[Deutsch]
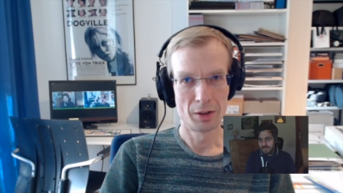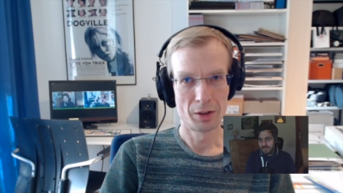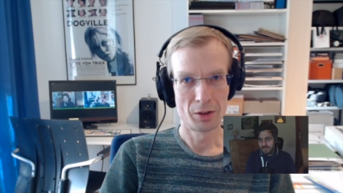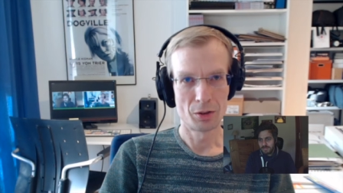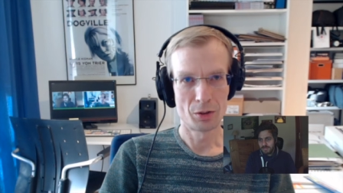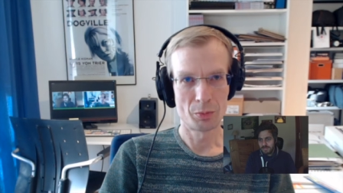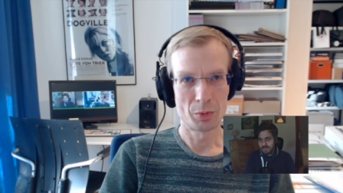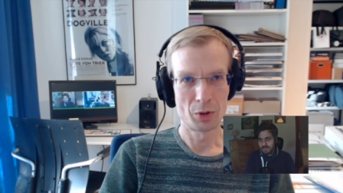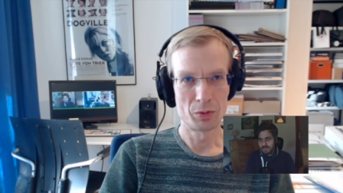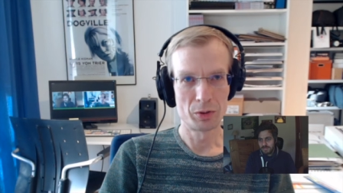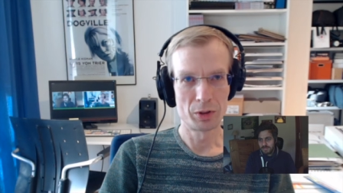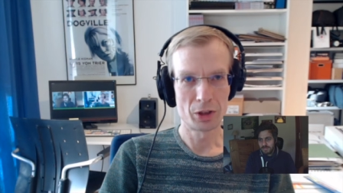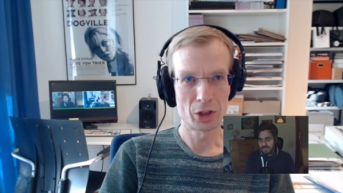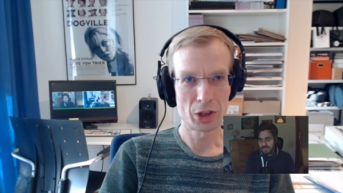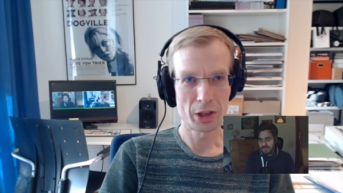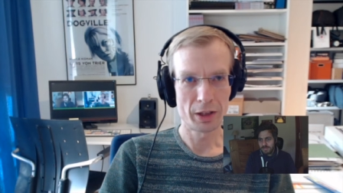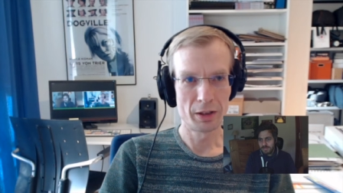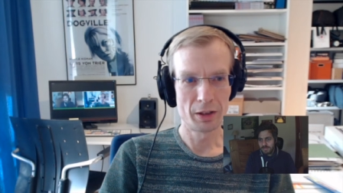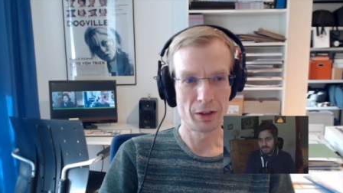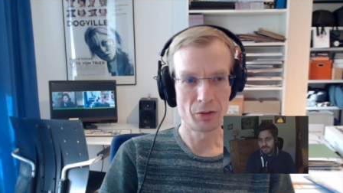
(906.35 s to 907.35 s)
nochmal
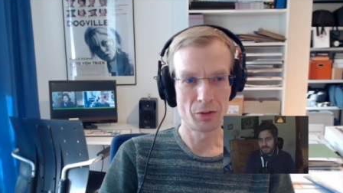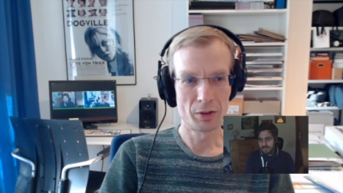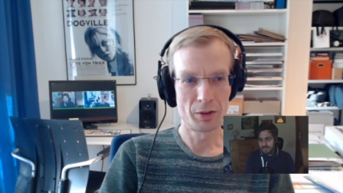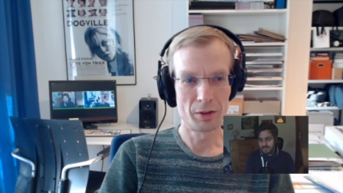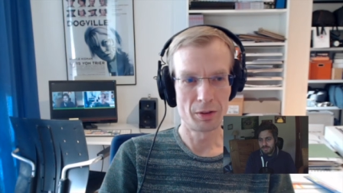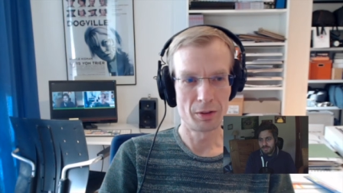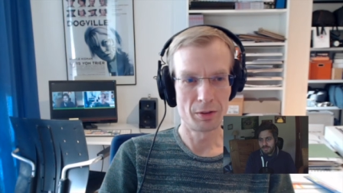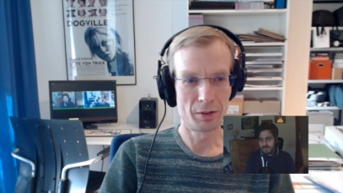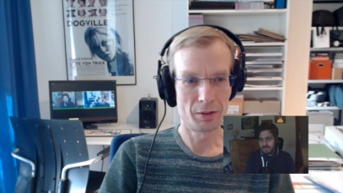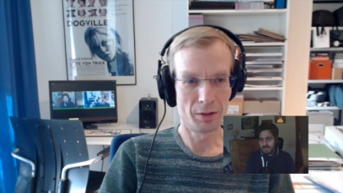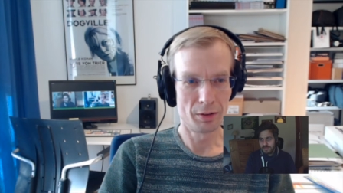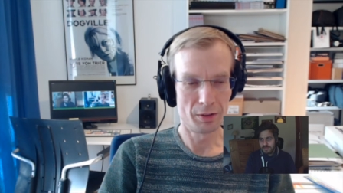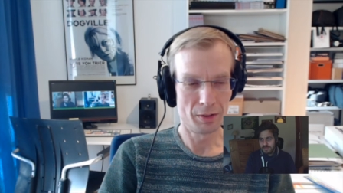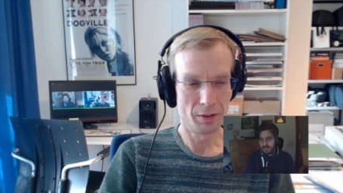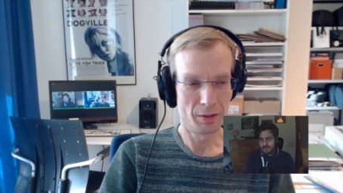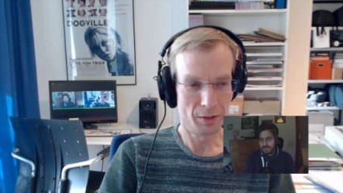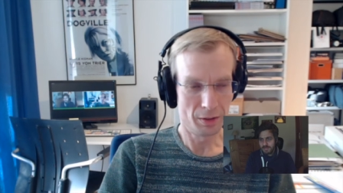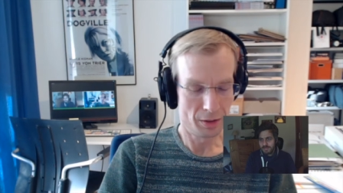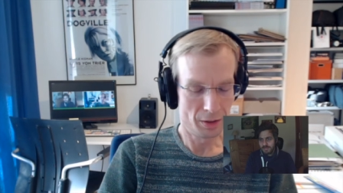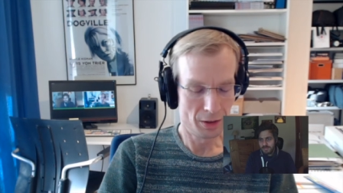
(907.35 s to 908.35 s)
unterscheiden. Also
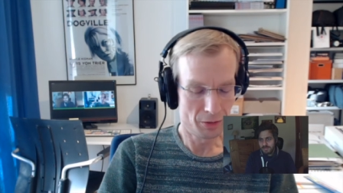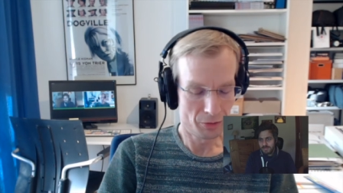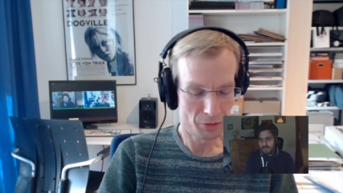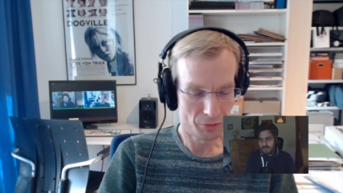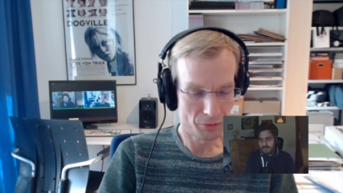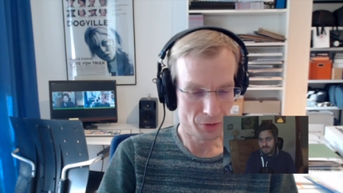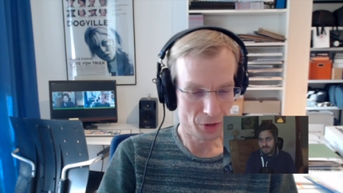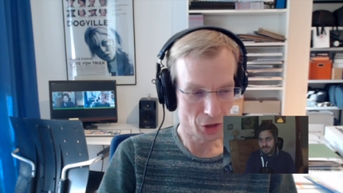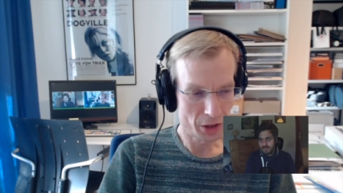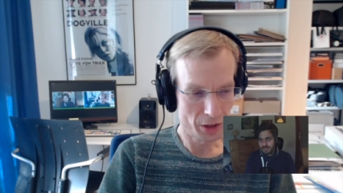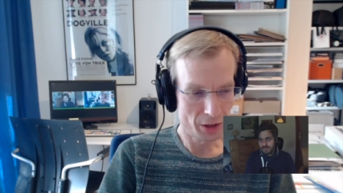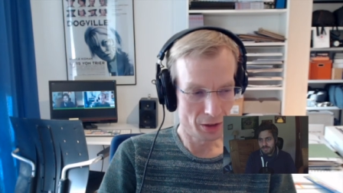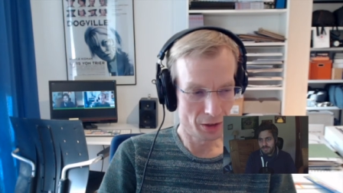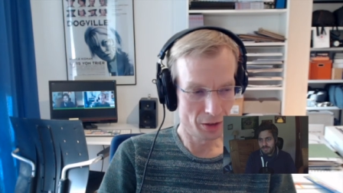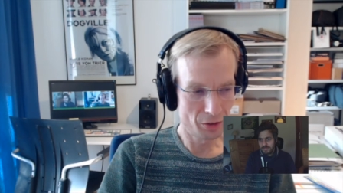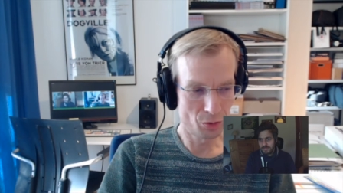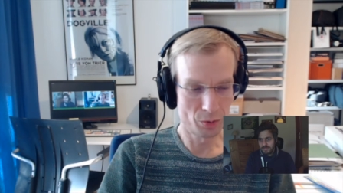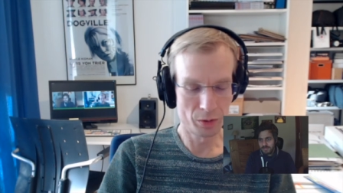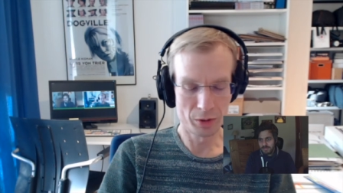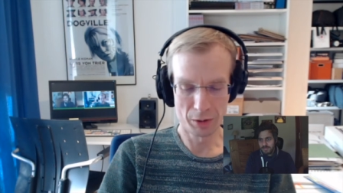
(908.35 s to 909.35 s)
ich verstehe dich
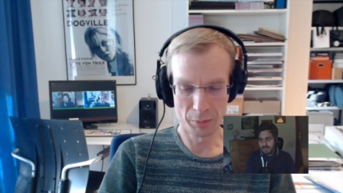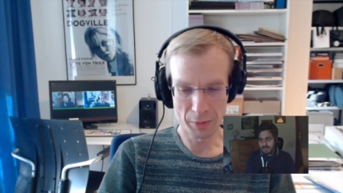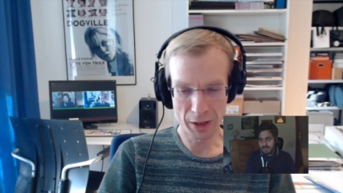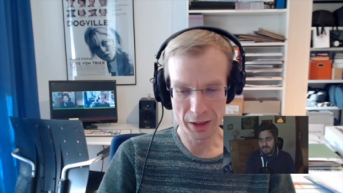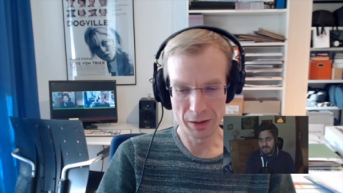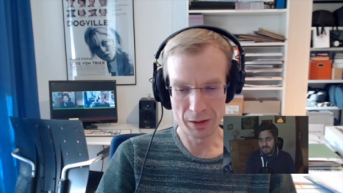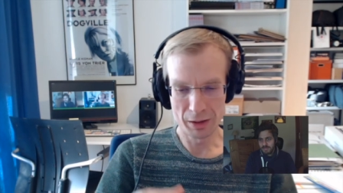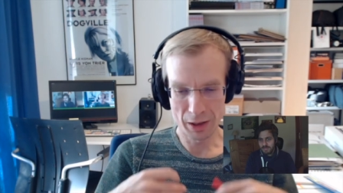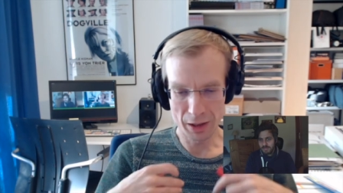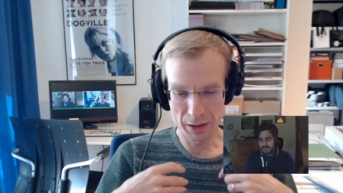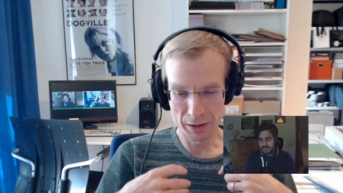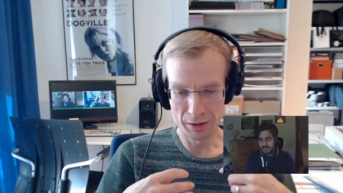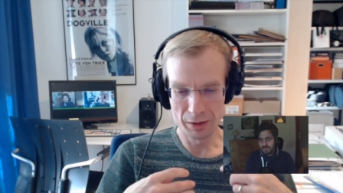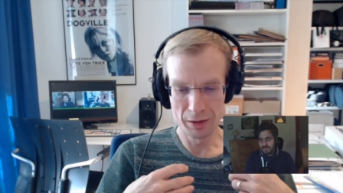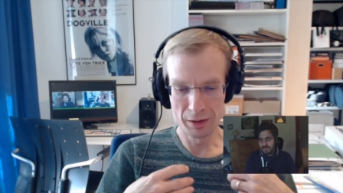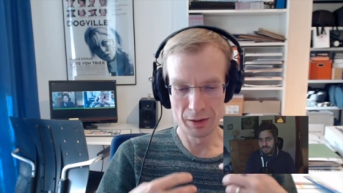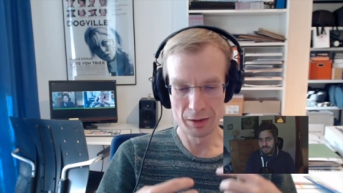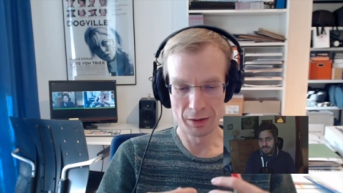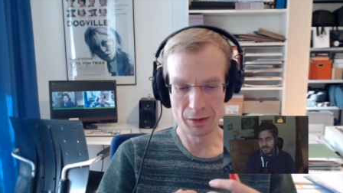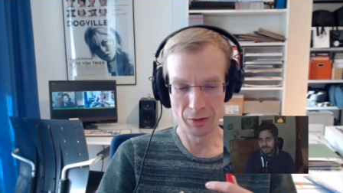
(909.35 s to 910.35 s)
so, oder mein
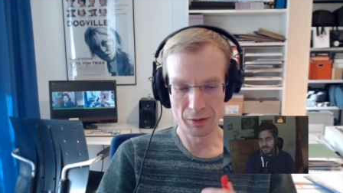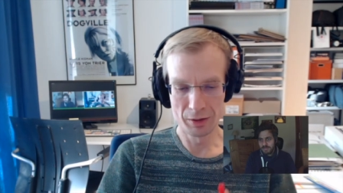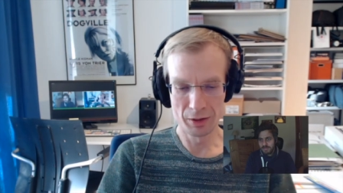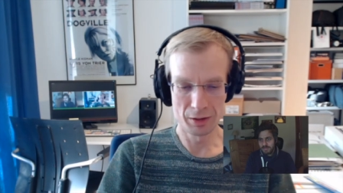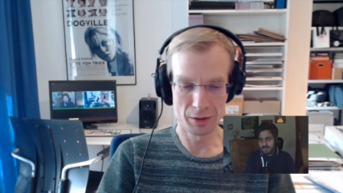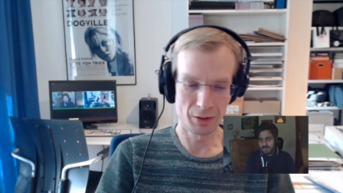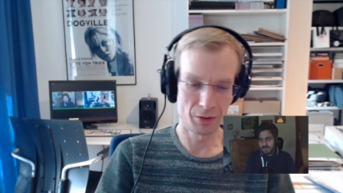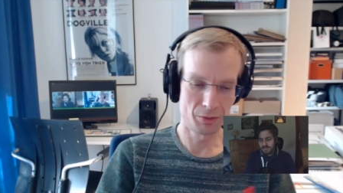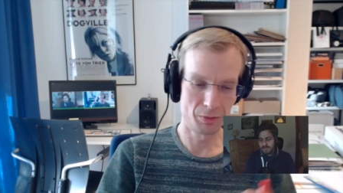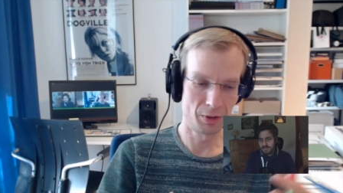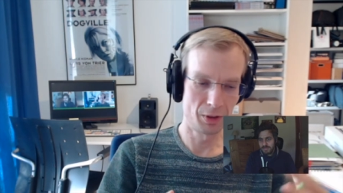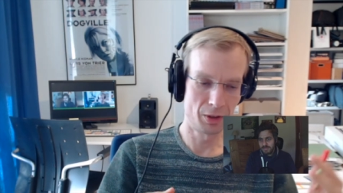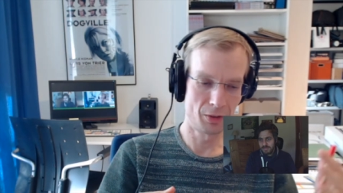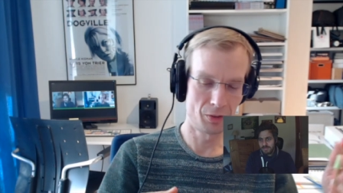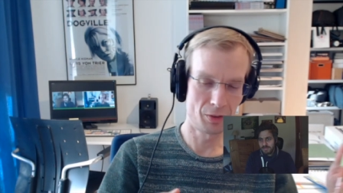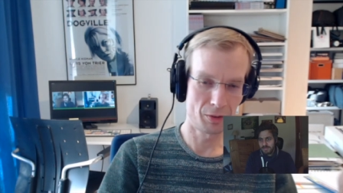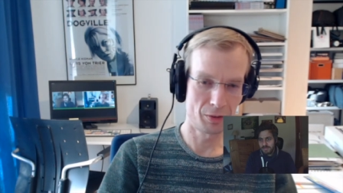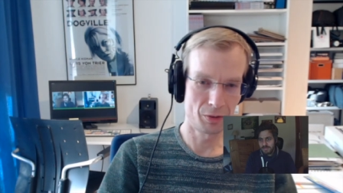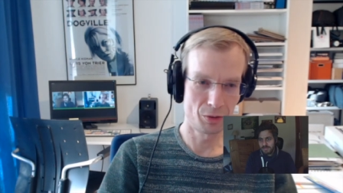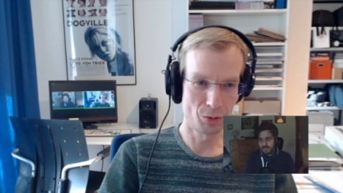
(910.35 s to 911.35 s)
Anliegen ist nicht, dass wir
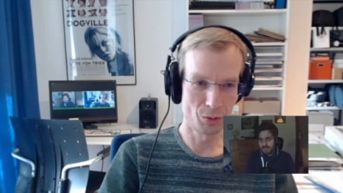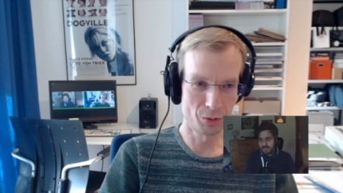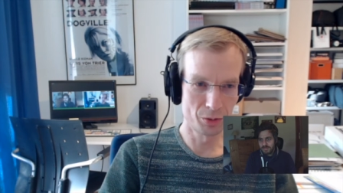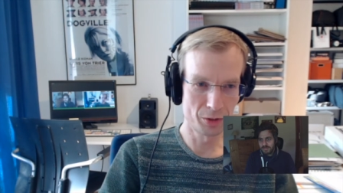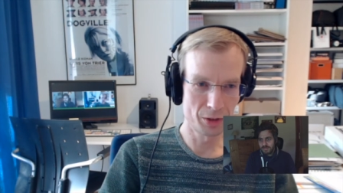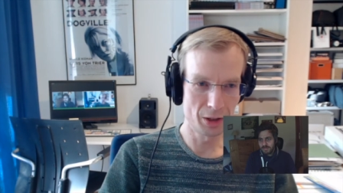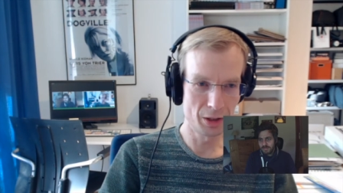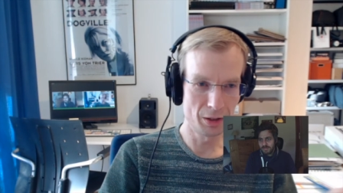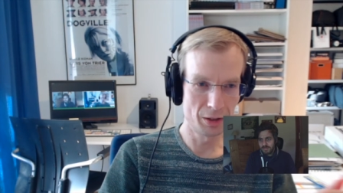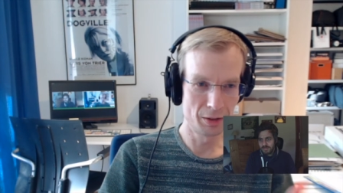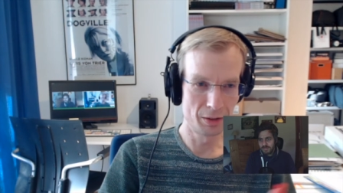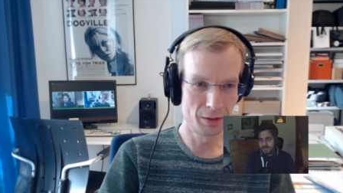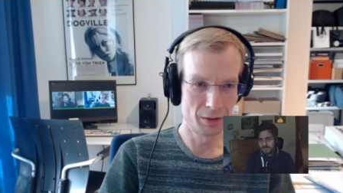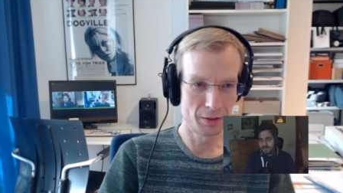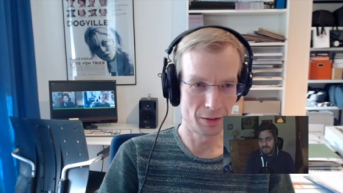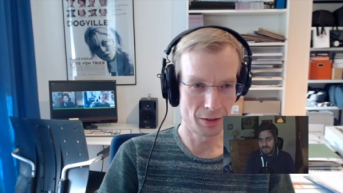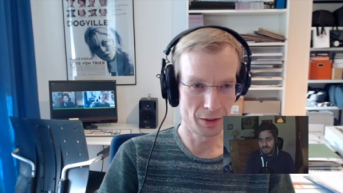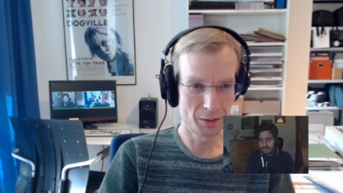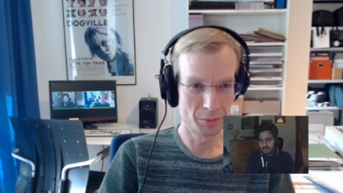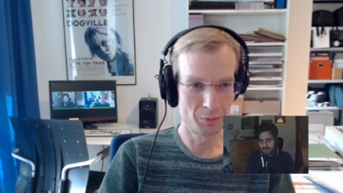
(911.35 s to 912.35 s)
jetzt zurückgehen,
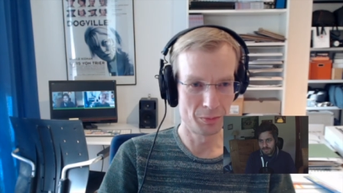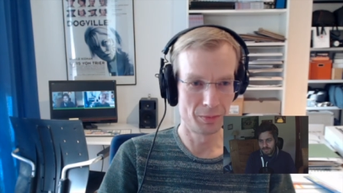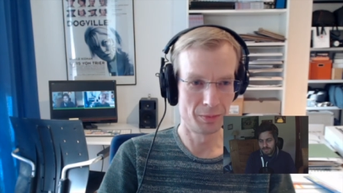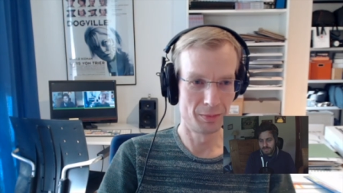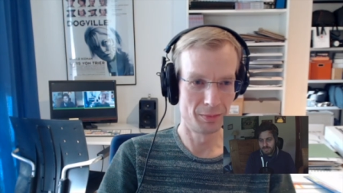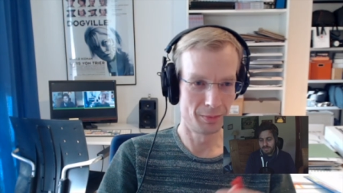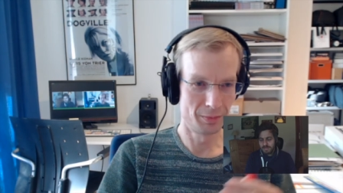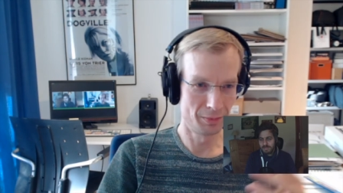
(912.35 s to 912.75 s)
ähm,